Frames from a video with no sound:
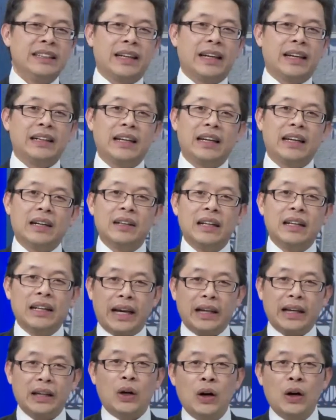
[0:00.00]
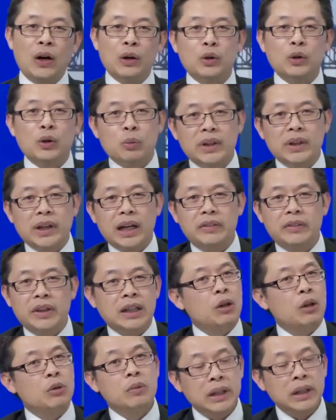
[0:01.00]
thành ra là cái đó cũng là cái
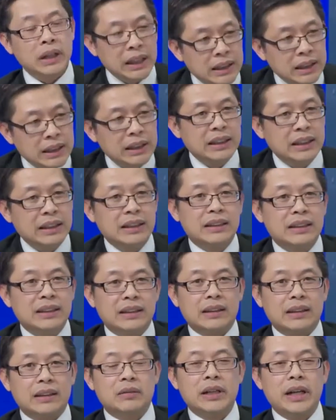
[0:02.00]
việc không có nên dạ.